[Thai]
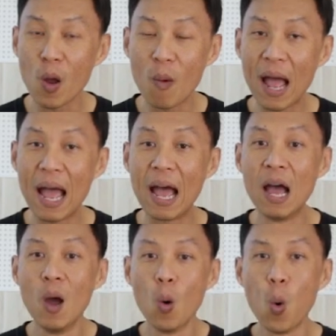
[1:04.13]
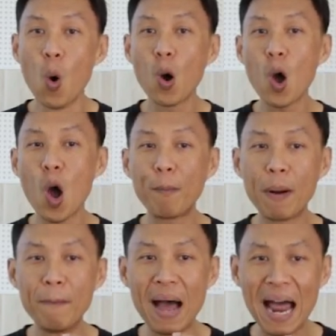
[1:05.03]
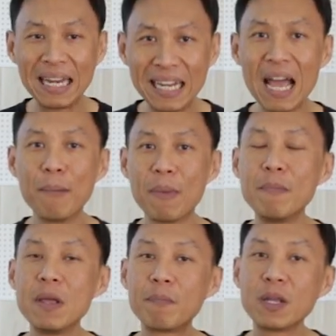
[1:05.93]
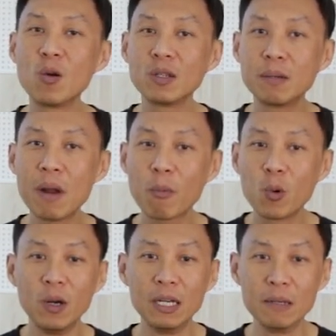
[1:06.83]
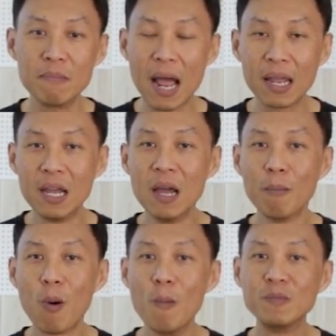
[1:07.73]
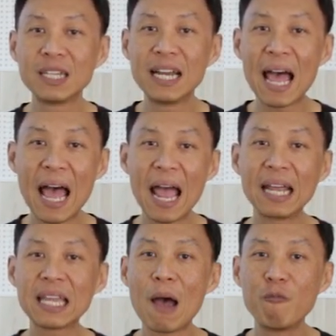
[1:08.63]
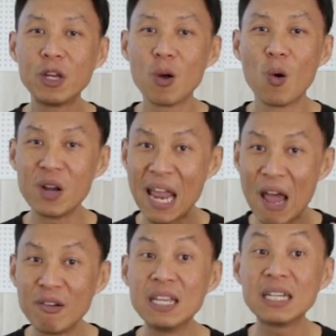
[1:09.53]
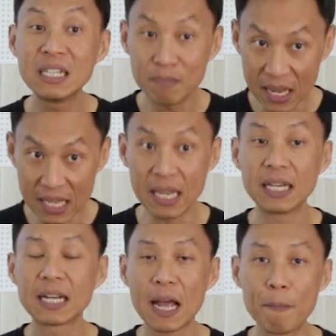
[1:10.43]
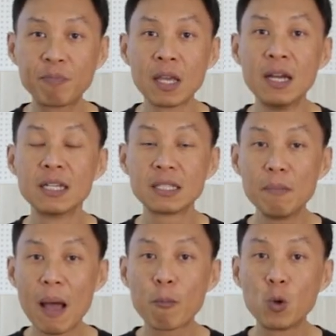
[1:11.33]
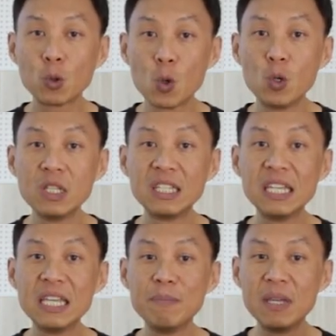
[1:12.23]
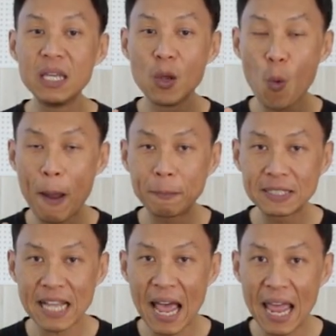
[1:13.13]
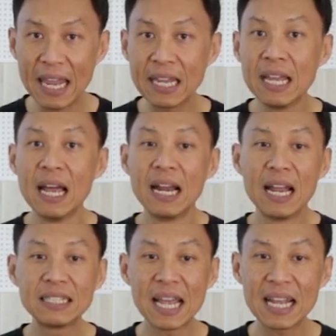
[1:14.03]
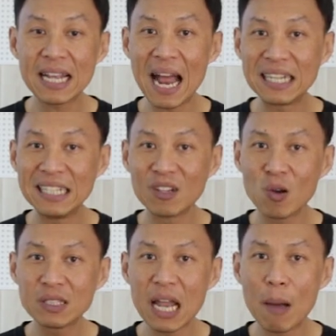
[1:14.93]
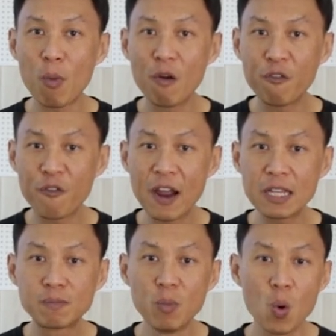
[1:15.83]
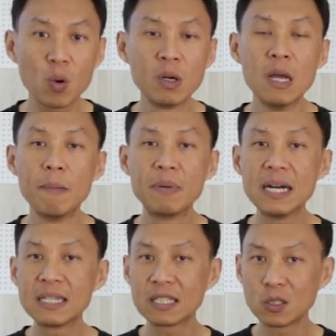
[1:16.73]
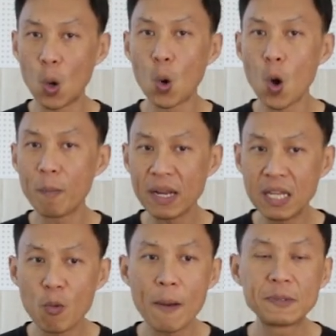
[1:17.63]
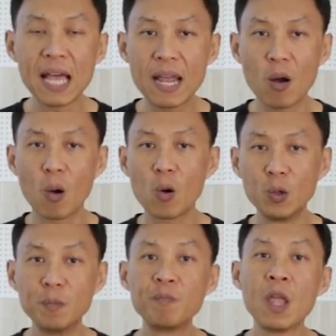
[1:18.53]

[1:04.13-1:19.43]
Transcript: หน่อยว่าหัวข้อประมาณเนี้ยมันมีประโยชน์สำหรับคุณหรือไม่ผมจะได้ทำวิดีโอแนวนี้ขึ้นมาอีกนะครับสำหรับคุณคุณที่มีเว็บไซต์และใช้การยิงโฆษณาบน Facebook เพื่อจะส่งคนไปที่เว็บไซต์ของคุณ